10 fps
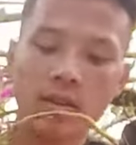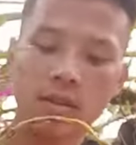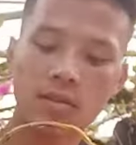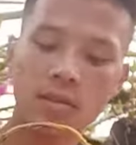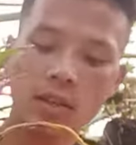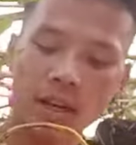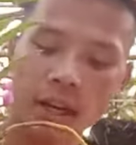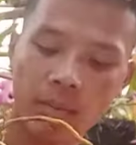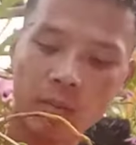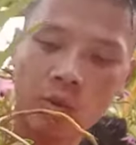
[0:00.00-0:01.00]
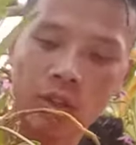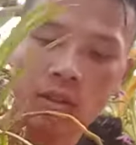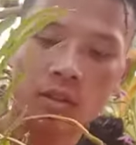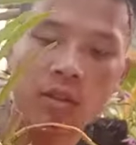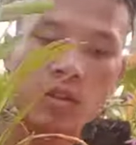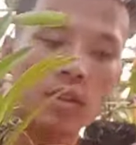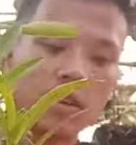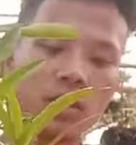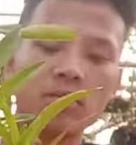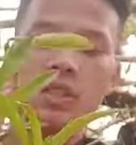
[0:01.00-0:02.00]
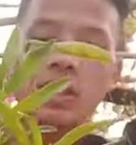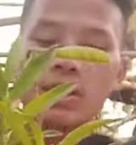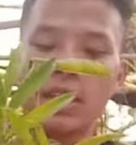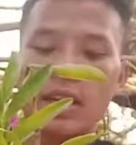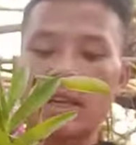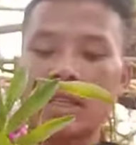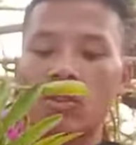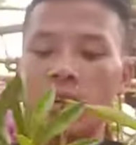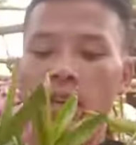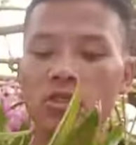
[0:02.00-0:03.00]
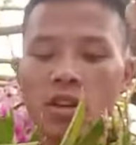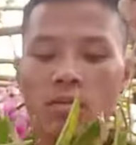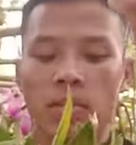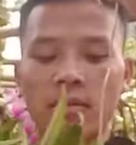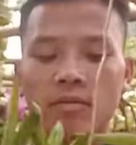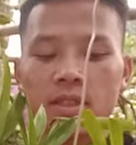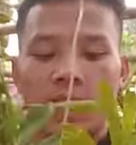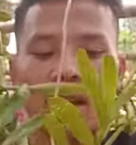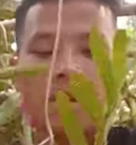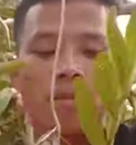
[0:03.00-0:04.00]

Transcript: Rất là đẹp luôn. Em chia sẻ cái giò này cho các bác với giá là